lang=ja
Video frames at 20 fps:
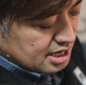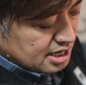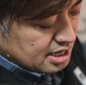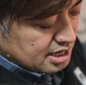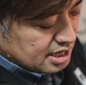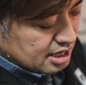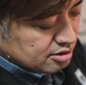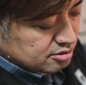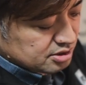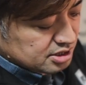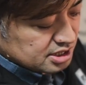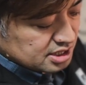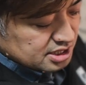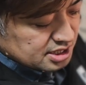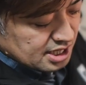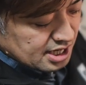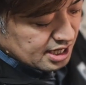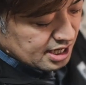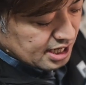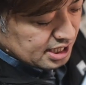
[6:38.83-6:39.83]
楽ちん
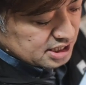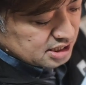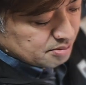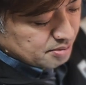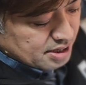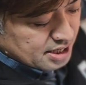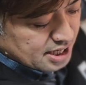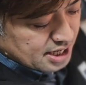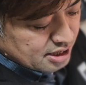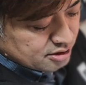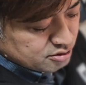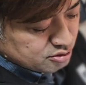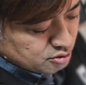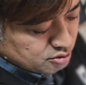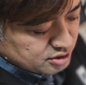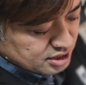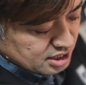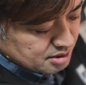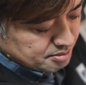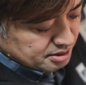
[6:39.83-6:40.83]
で始められるよう
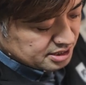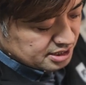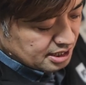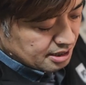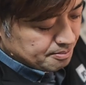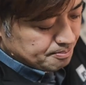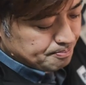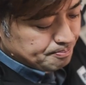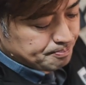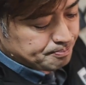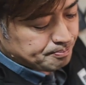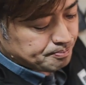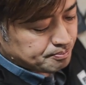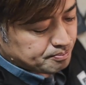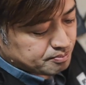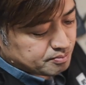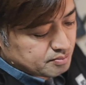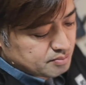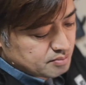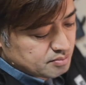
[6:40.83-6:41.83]
になりました。
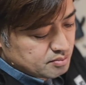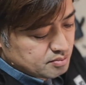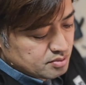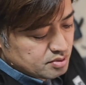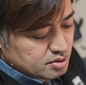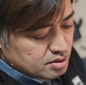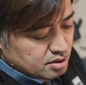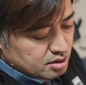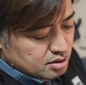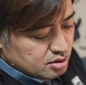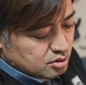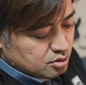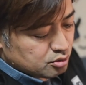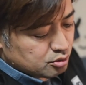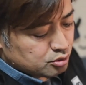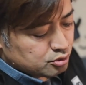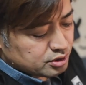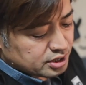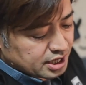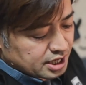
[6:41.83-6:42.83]
こ
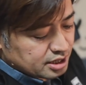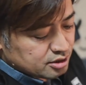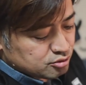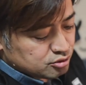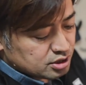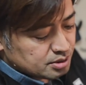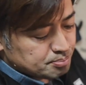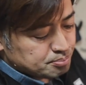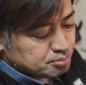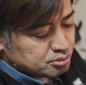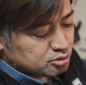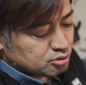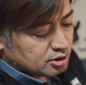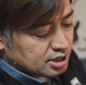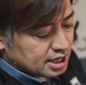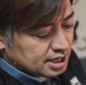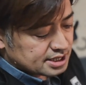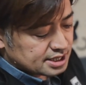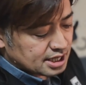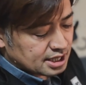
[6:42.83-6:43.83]
のようなね、クリップと
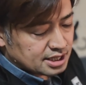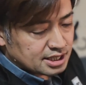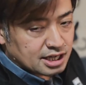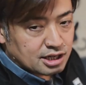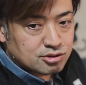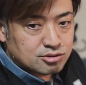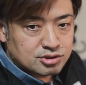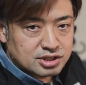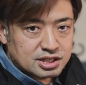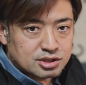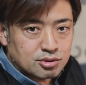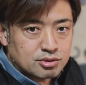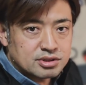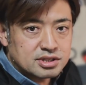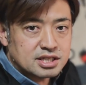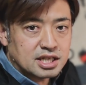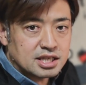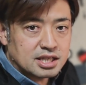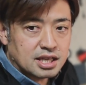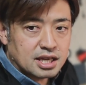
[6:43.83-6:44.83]
か三脚に取り
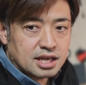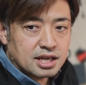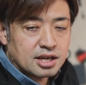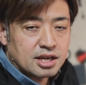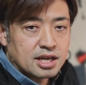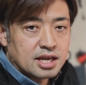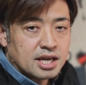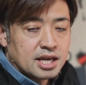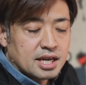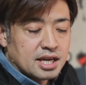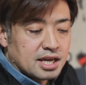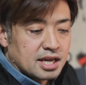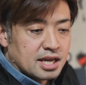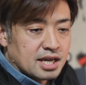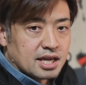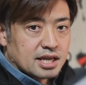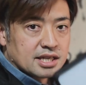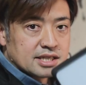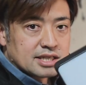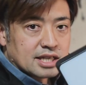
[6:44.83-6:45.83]
付けて
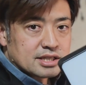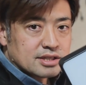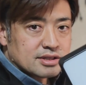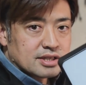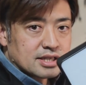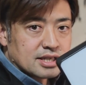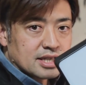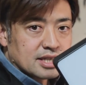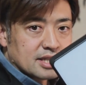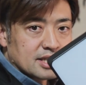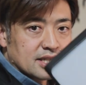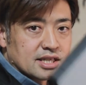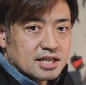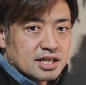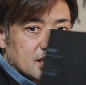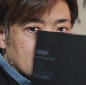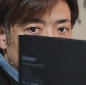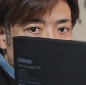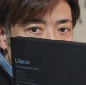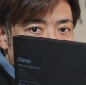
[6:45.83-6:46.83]
撮影
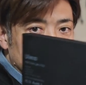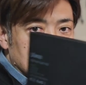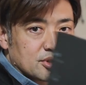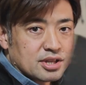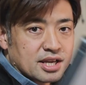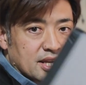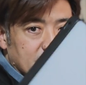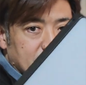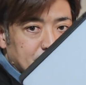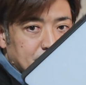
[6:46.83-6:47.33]
できますので、